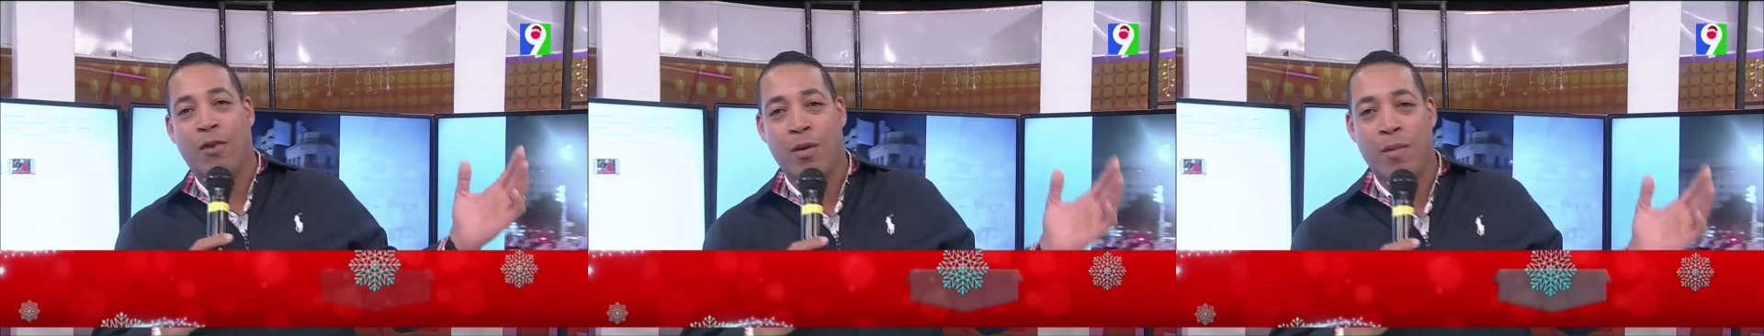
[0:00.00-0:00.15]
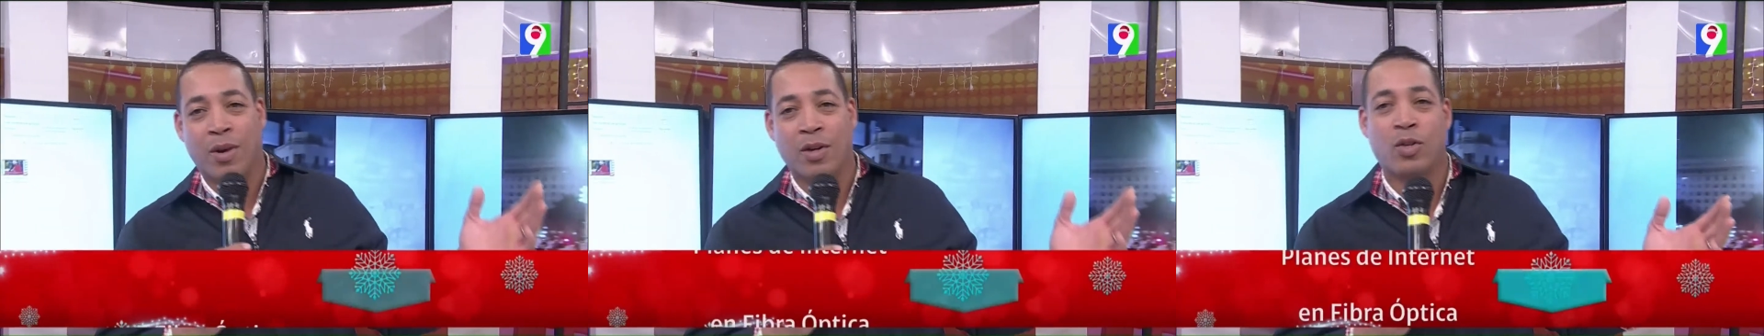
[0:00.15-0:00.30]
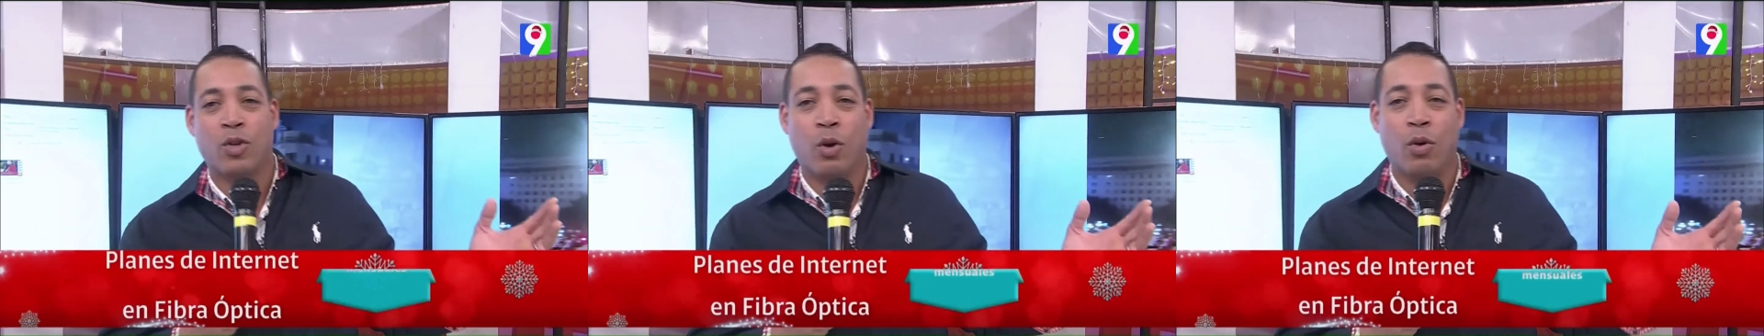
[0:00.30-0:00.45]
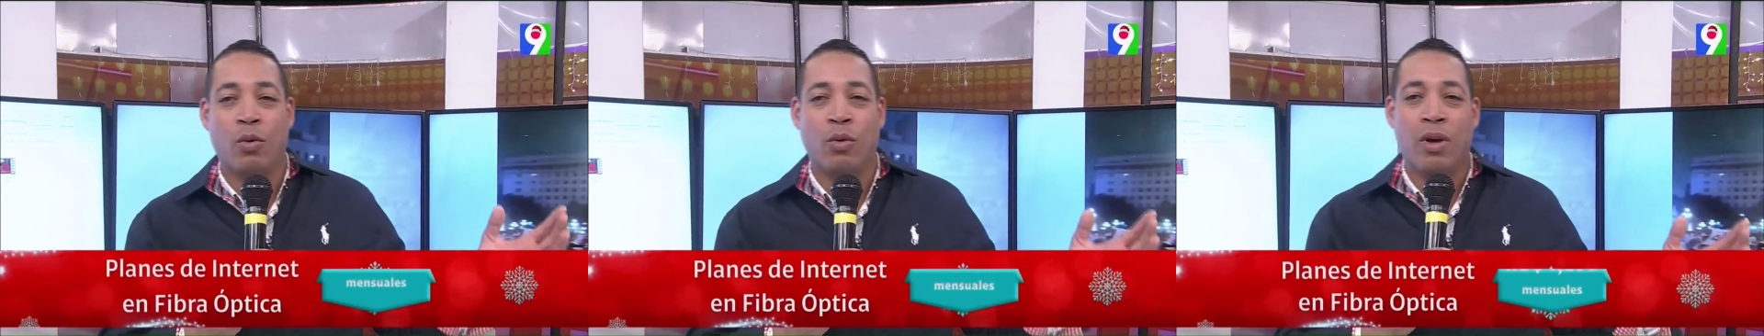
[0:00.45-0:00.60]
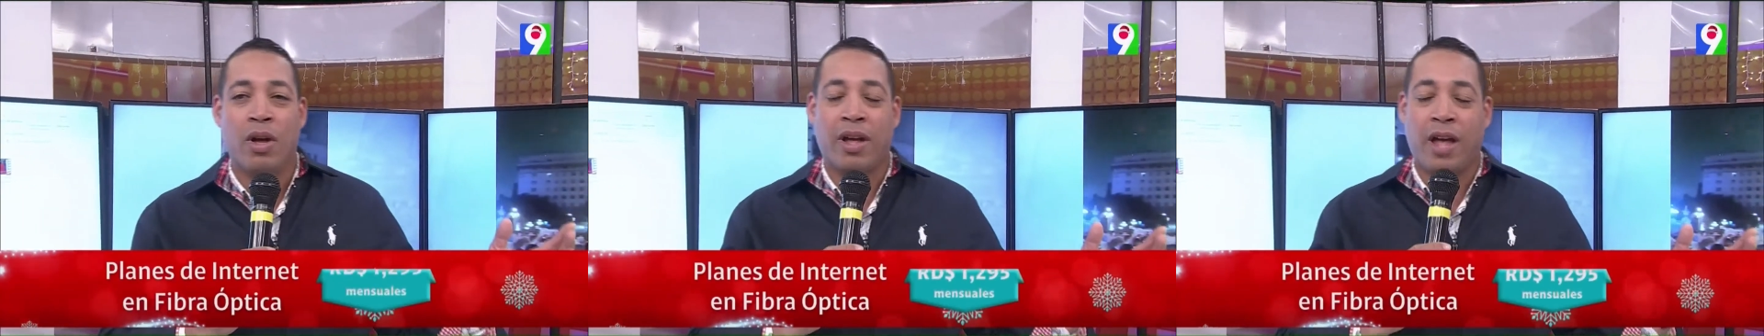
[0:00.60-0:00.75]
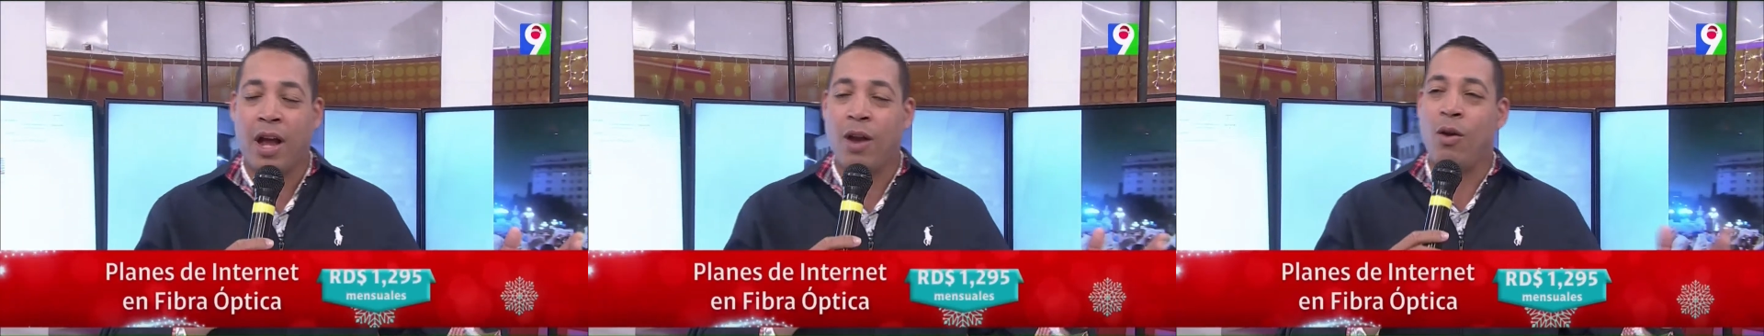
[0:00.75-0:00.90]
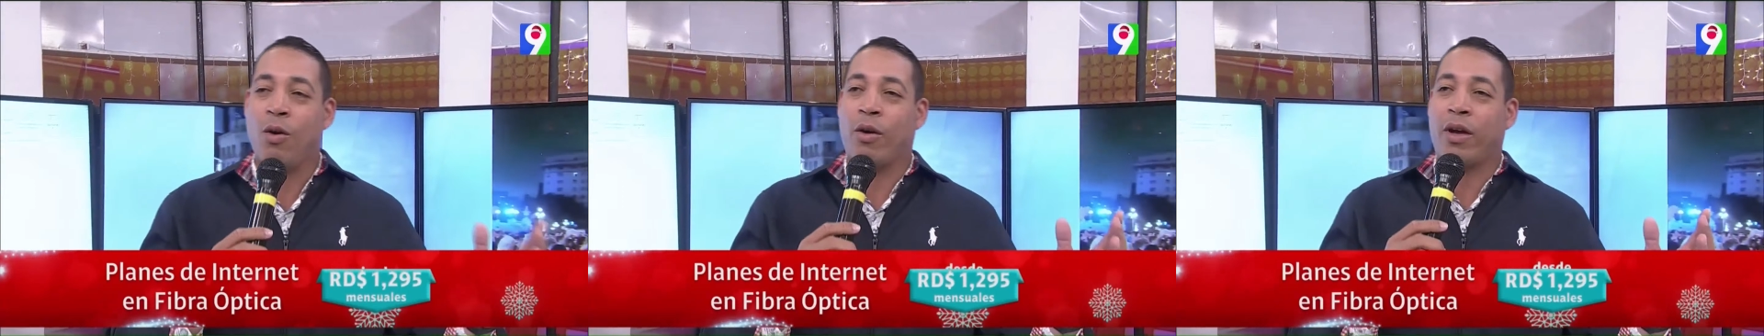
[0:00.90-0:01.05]
información,
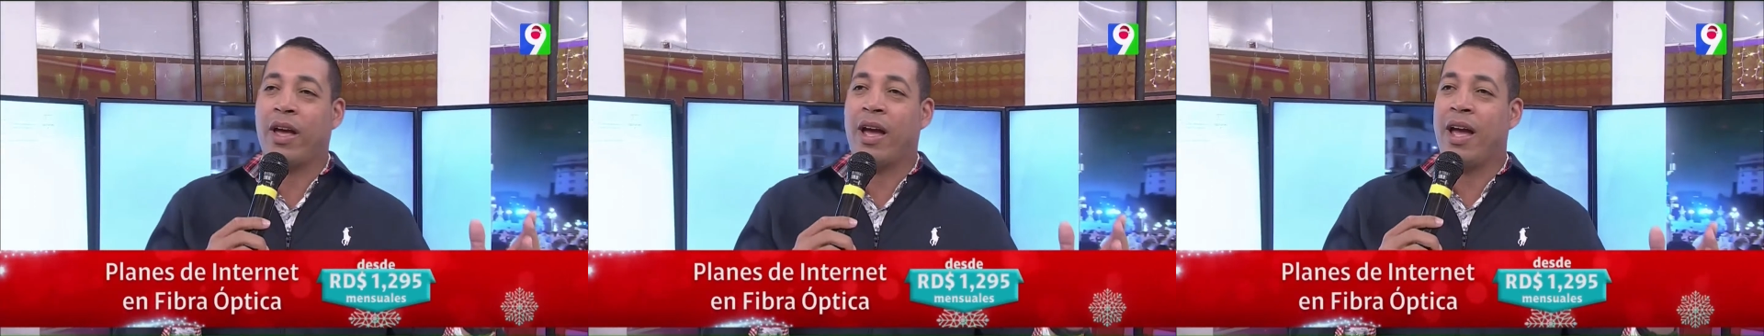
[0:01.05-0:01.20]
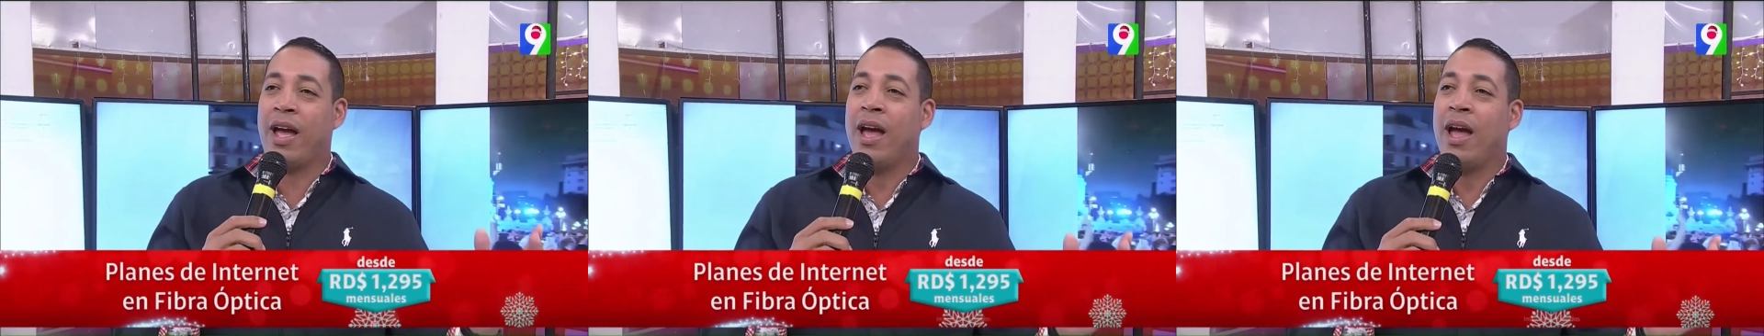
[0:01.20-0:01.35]
qué es lo